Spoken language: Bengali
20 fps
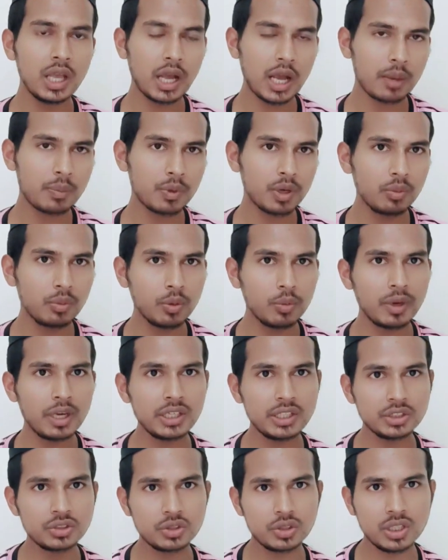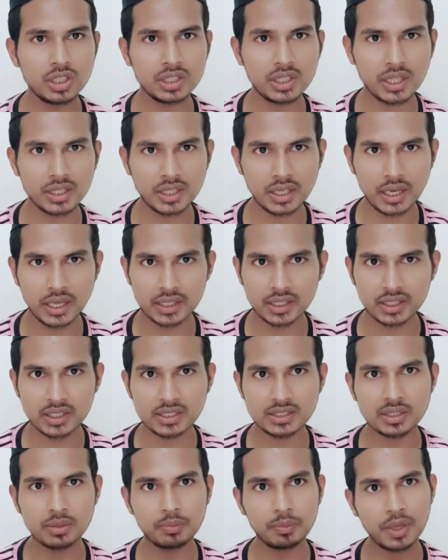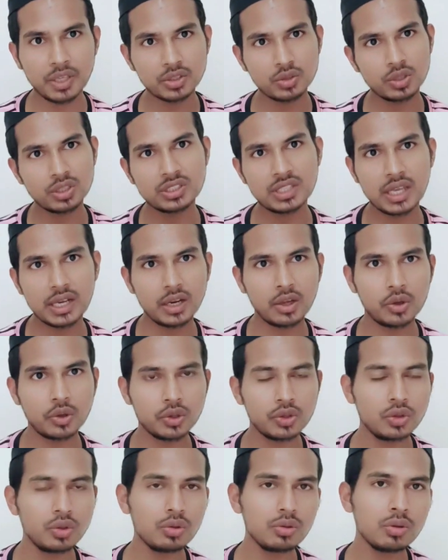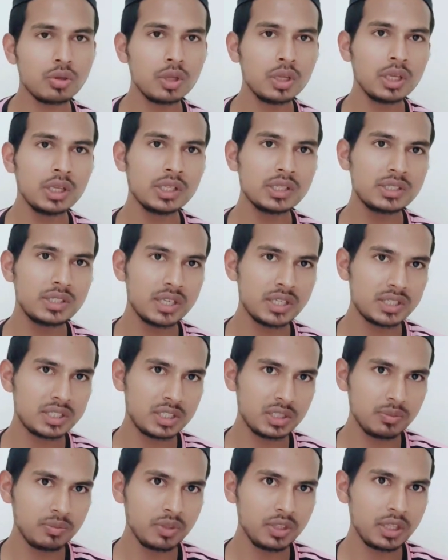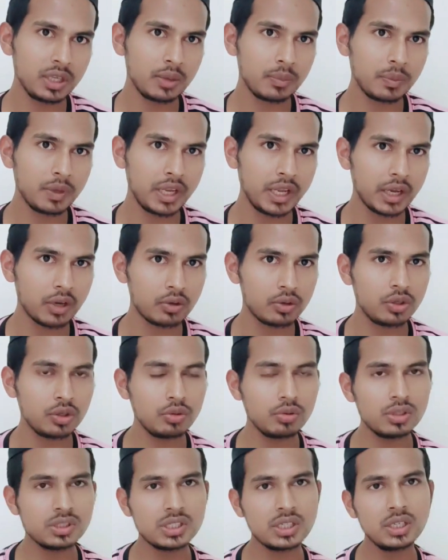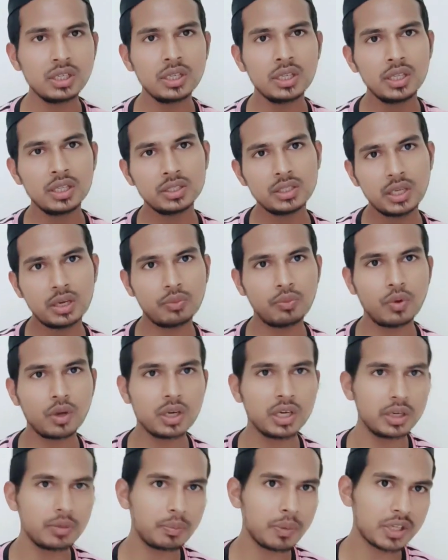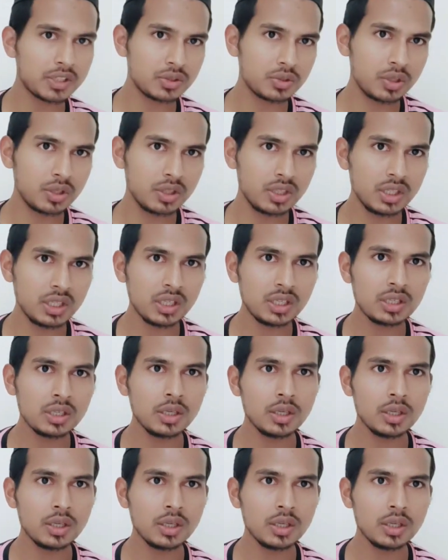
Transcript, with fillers: আপনার মোবাইলটি যদি তাদের হাতে দিচ্ছেন পাসওয়ার্ড ছাড়াও কিন্তু যেই সিম দিয়ে আপনি অ্যাকাউন্টটি খুলছেন তারা ফরগেট পাসওয়ার্ড দিয়ে